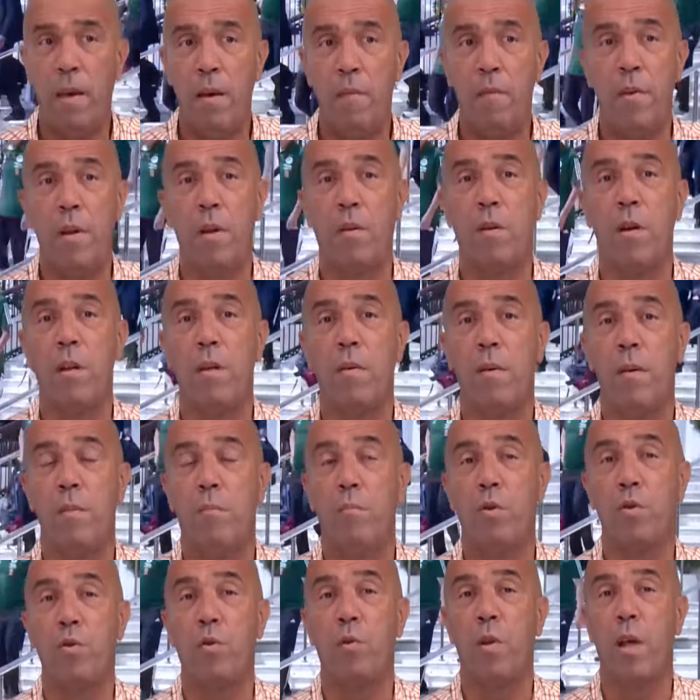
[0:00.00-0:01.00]
في
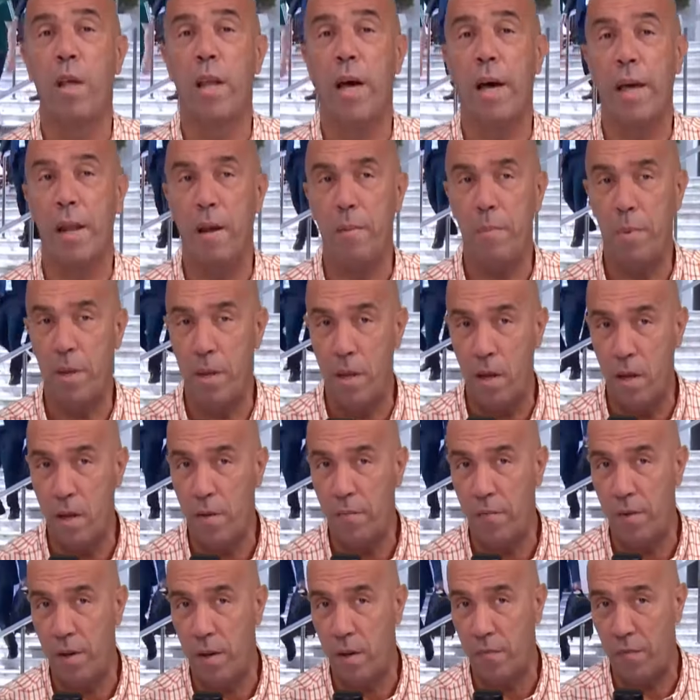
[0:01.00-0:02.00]
البطوله العربيه
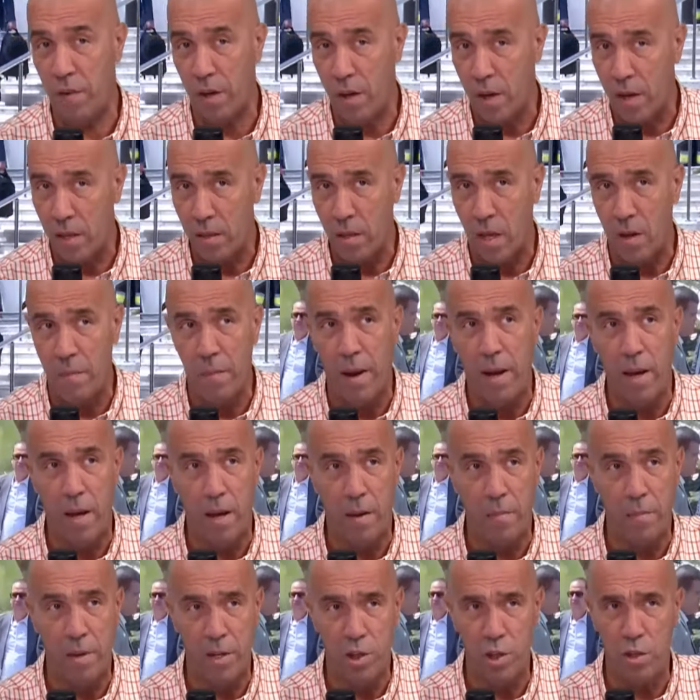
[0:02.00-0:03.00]
في في قطر
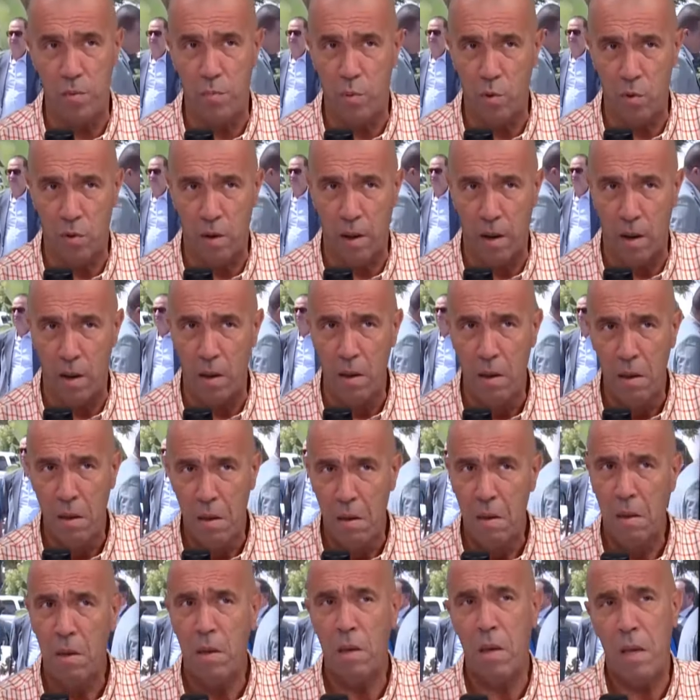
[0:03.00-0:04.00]
مع ماجد بوغرا
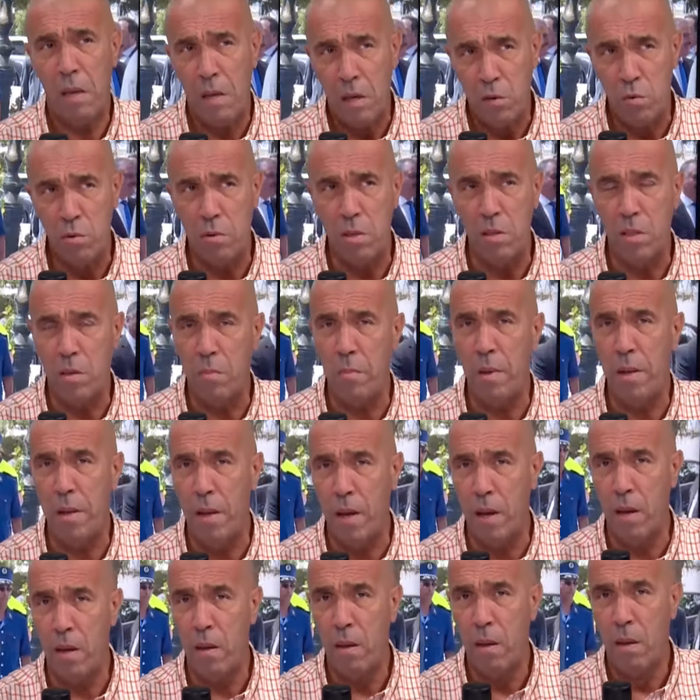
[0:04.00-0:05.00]
انا كنت
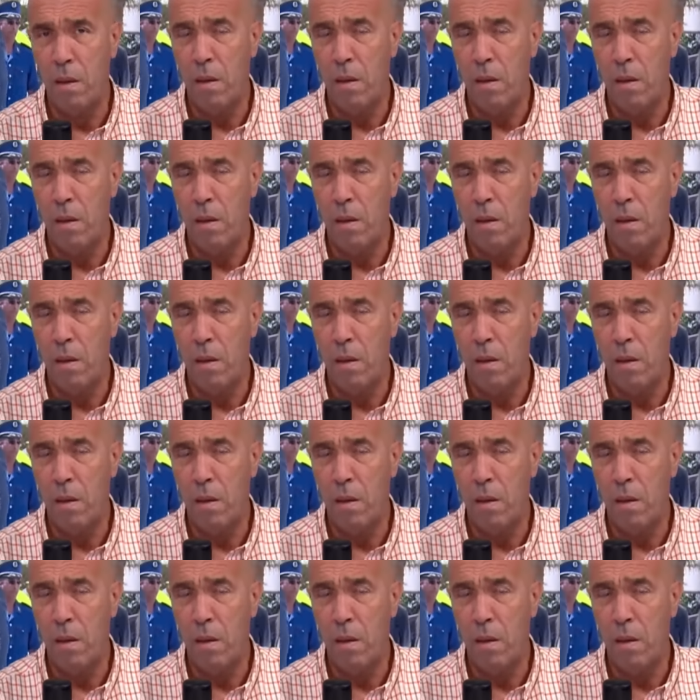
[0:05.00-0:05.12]
نتمنى